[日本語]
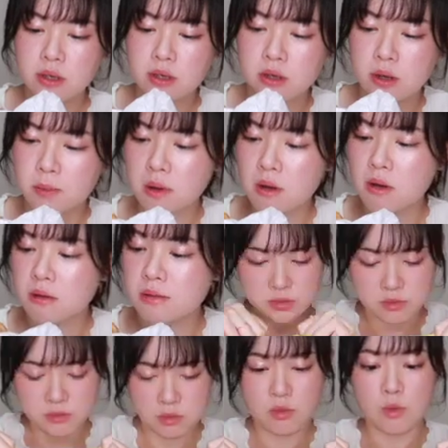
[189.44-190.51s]
え、やば。
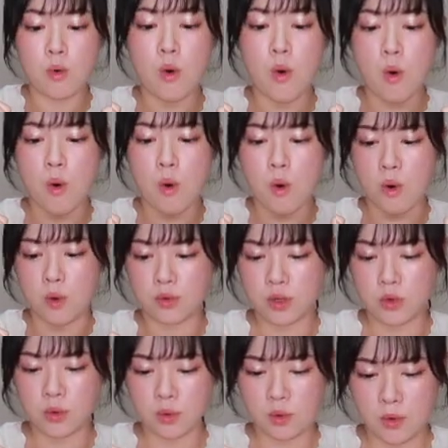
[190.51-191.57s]
おお、
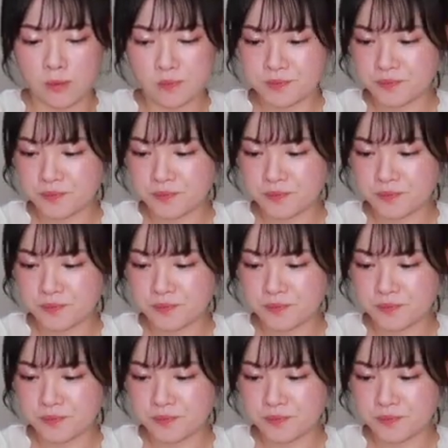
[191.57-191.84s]
なるほど、